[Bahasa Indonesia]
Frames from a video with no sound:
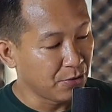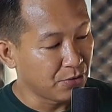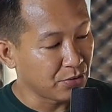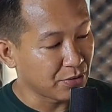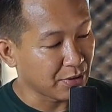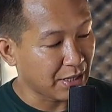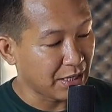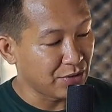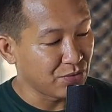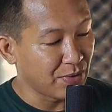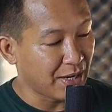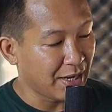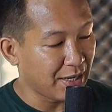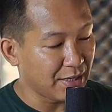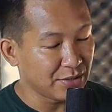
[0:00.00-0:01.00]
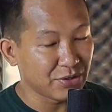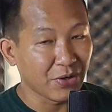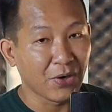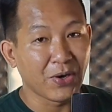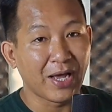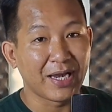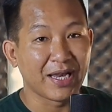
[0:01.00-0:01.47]
untuk kedua
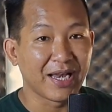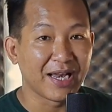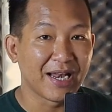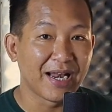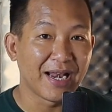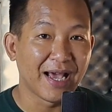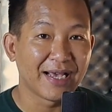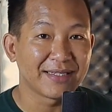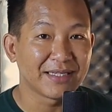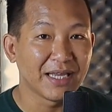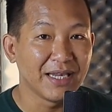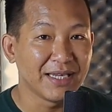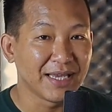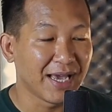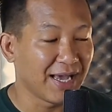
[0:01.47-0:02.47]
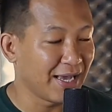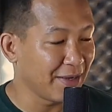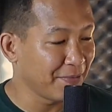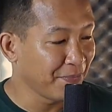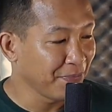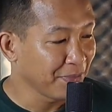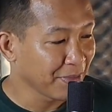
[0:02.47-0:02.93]
colokan ini dan hasilnya